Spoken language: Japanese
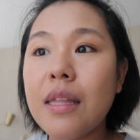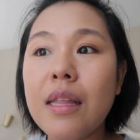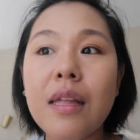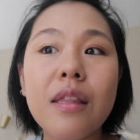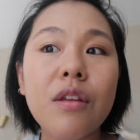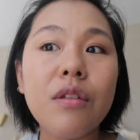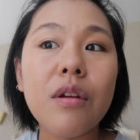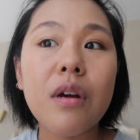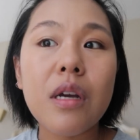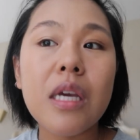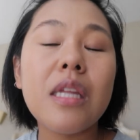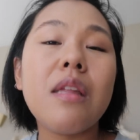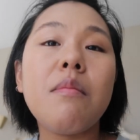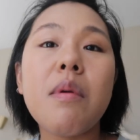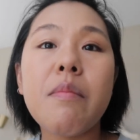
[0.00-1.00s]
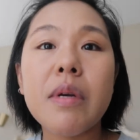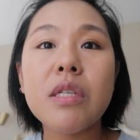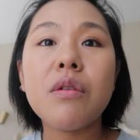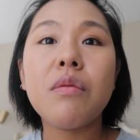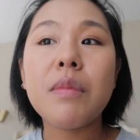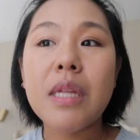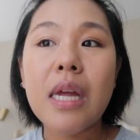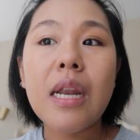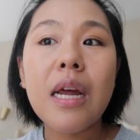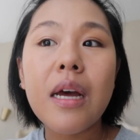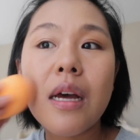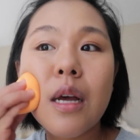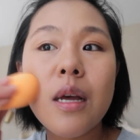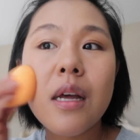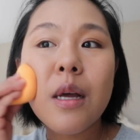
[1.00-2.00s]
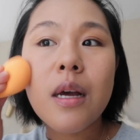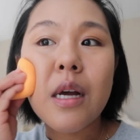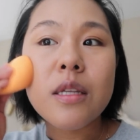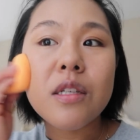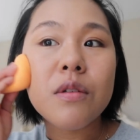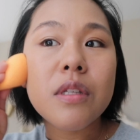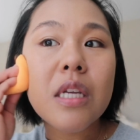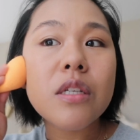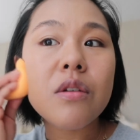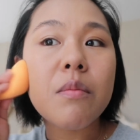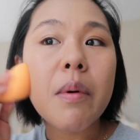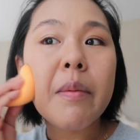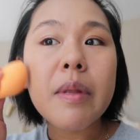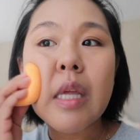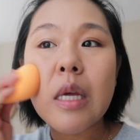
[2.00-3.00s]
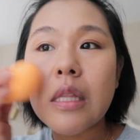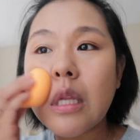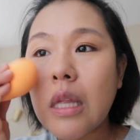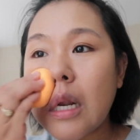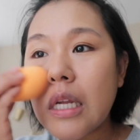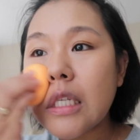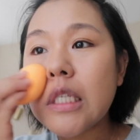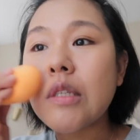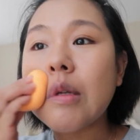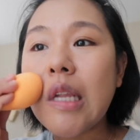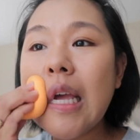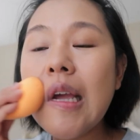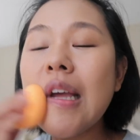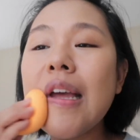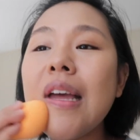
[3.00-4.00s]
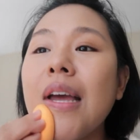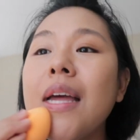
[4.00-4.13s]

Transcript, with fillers: なんて言ってるか聞いてみましょうみたいな感じのセッション今までやってたらしいのね。